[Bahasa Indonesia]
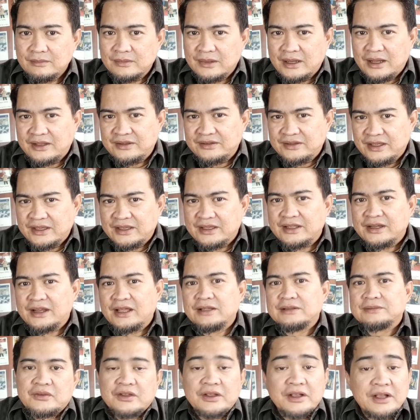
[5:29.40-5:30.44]
Maka saya
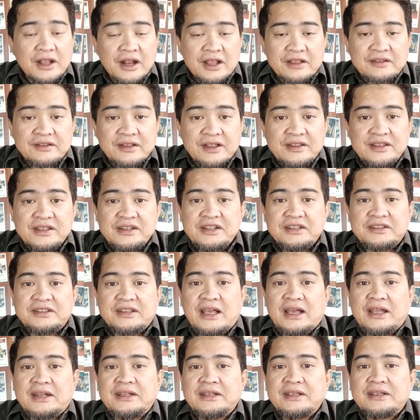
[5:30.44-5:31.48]
kira segera saja
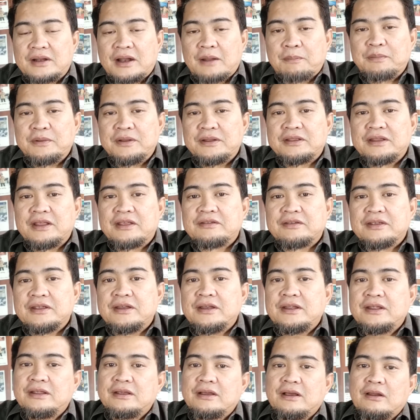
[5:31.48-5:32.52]
ditarik rapid test
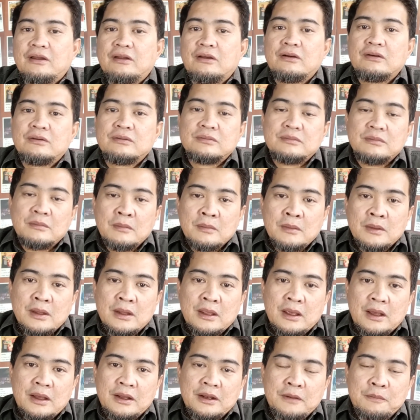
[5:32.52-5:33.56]
ini kalau
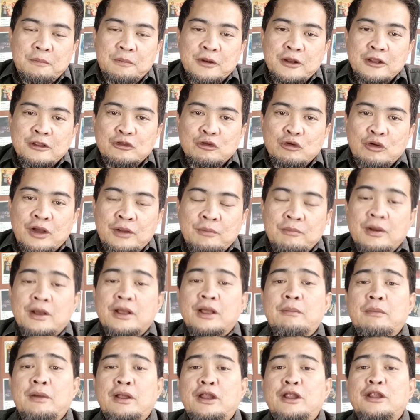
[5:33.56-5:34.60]
ada perhitungan
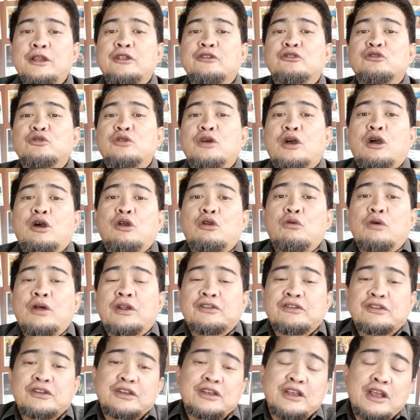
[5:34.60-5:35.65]
bagaimana ini sudah
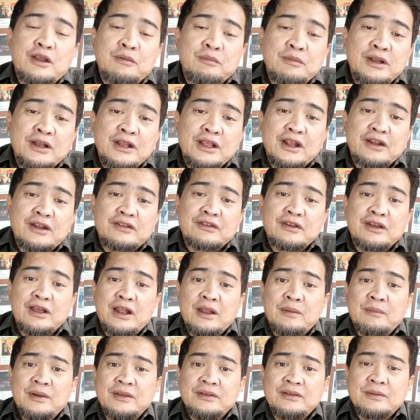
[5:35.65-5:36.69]
keluar sekian miliar
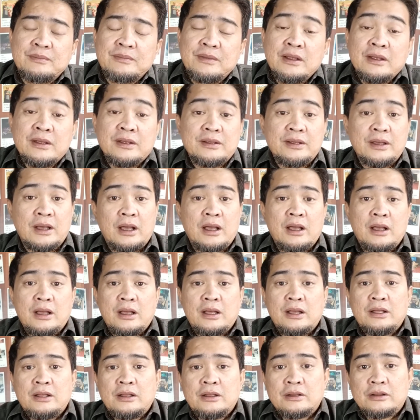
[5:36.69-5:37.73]
segala macam. Ya,
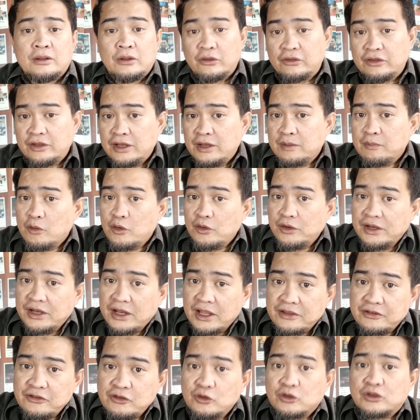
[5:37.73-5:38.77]
terus ini mau
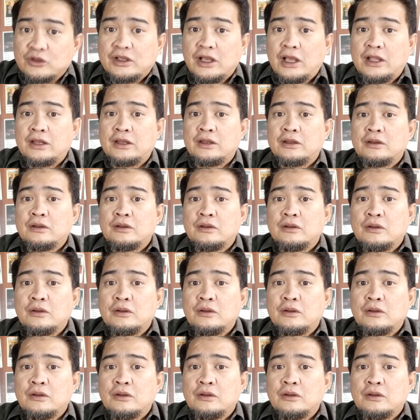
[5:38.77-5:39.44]
dilanjutkan